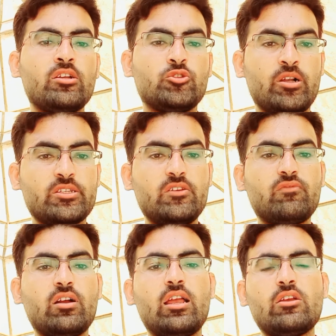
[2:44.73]
शबाज शरीफ
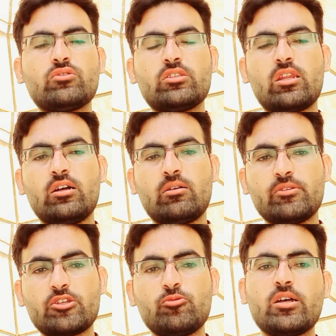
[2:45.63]
का है उसी तरह
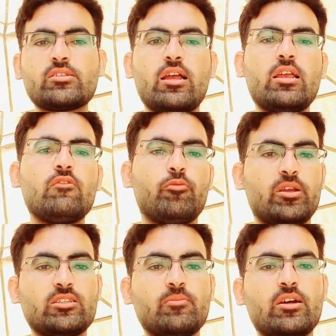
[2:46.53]
हमजा शबाज का है वो भी
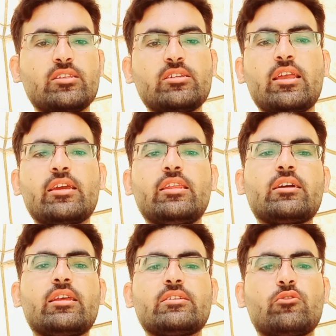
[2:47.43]
ख़त्म कर दी जाएंगे
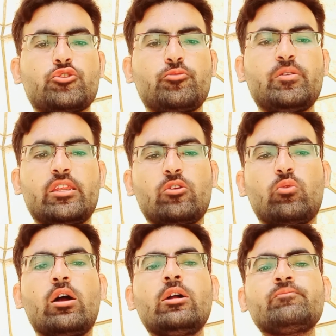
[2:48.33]
लेकिन ऐसा कुछ भी नहीं
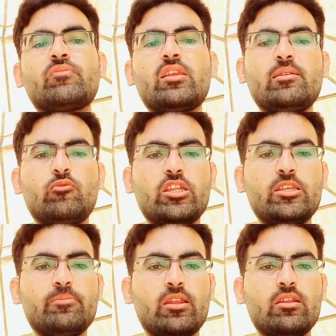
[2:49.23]
हुआ यानी
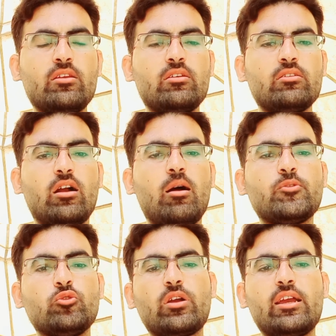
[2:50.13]
माहे पर
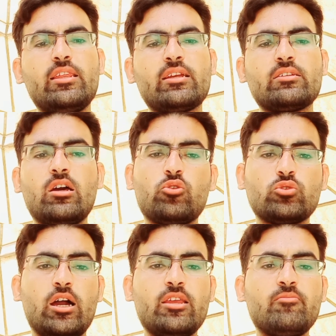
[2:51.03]
आप यूँ कह लें कि ना
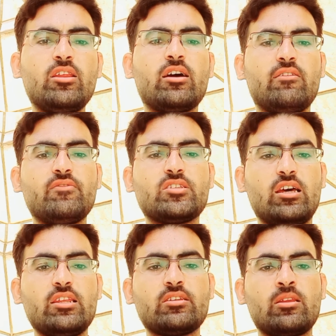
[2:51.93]
खुदा ही मिला ना
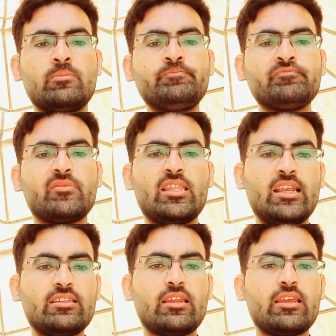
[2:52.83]
विसाल सनम ना
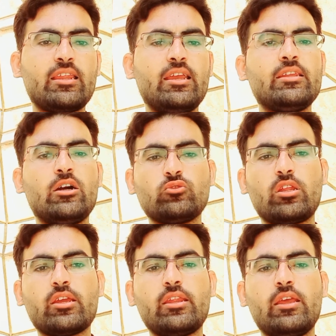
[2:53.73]
इधर के रहे ना
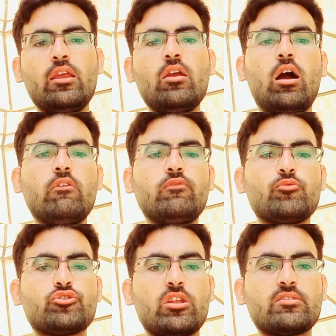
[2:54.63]
उधर के रहे अब वो
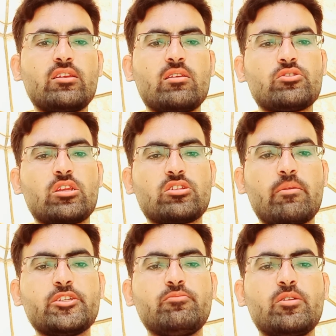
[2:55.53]
मुसलसल
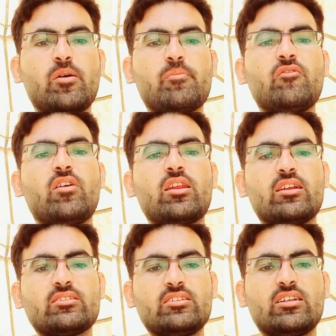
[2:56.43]
इस्टेबलिशमेंट पर भी वार
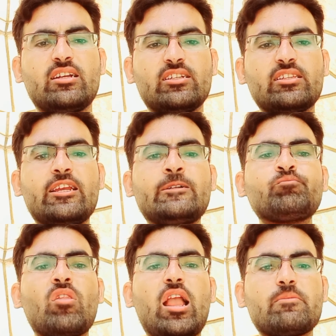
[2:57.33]
करते दिखाई देते हैं
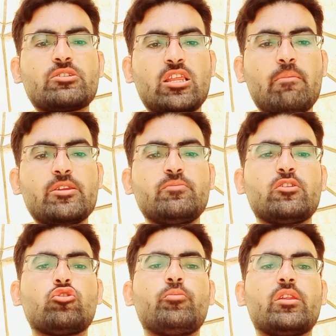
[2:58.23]
अब
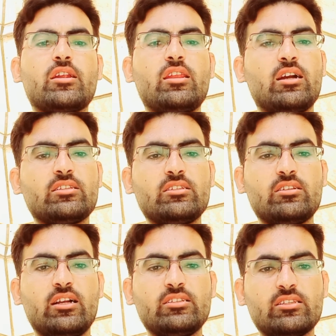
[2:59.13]
इस्टेबलिशमेंट को भी रगड़ा लगाते
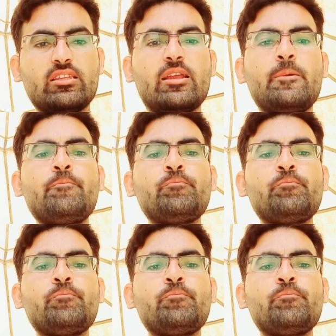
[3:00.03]
दिखाई देते हैं